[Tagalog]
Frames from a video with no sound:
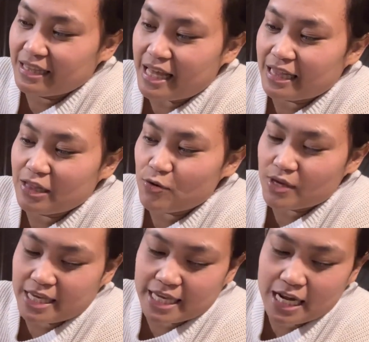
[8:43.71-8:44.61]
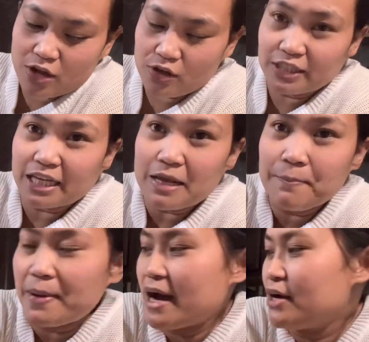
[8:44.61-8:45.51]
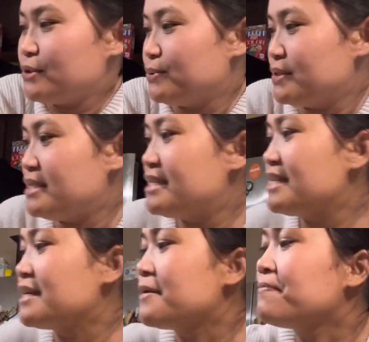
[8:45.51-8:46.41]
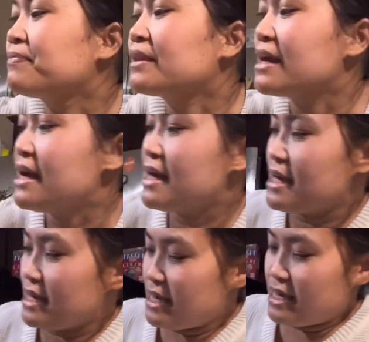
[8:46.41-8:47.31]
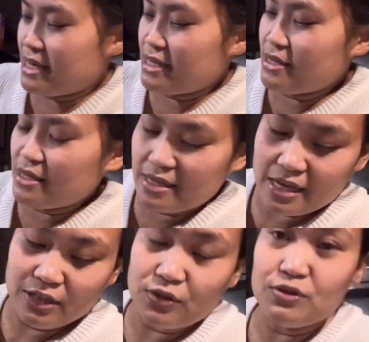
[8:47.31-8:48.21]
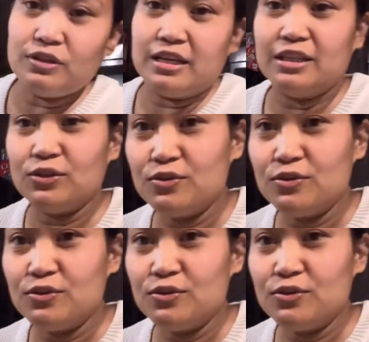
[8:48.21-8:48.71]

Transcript: Tatlong kilo, 3 pounds. And ito yung ito